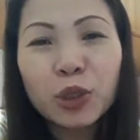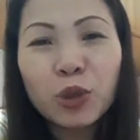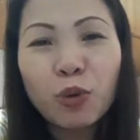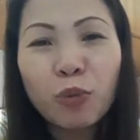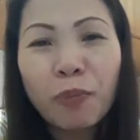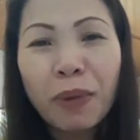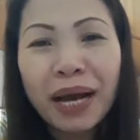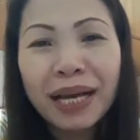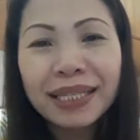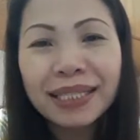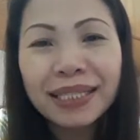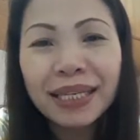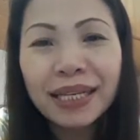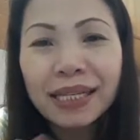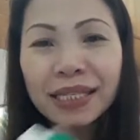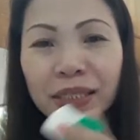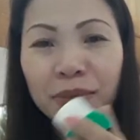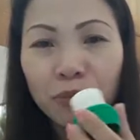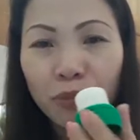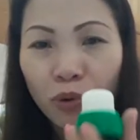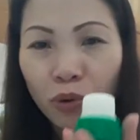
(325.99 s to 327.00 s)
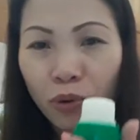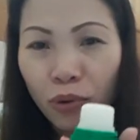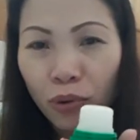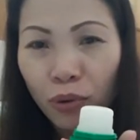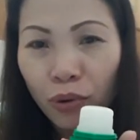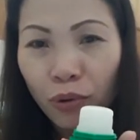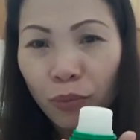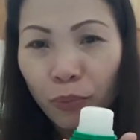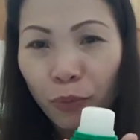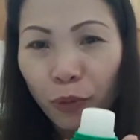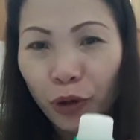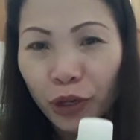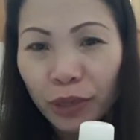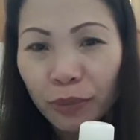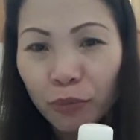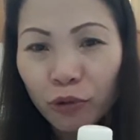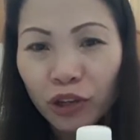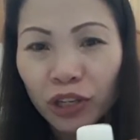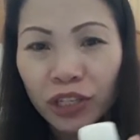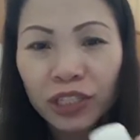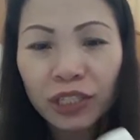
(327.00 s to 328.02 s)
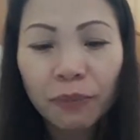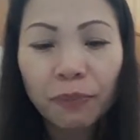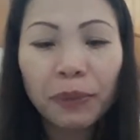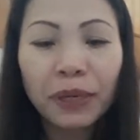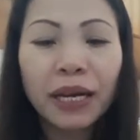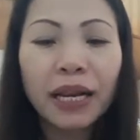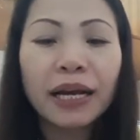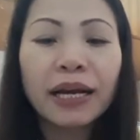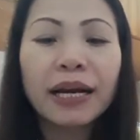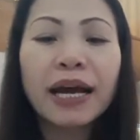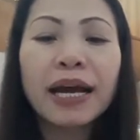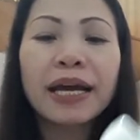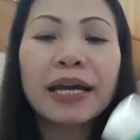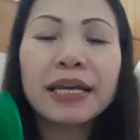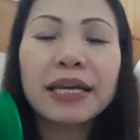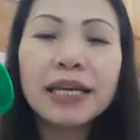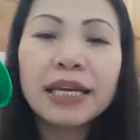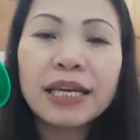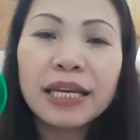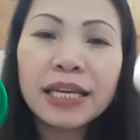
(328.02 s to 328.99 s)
yung muscles mo. Pwede mo rin siyang panlagay.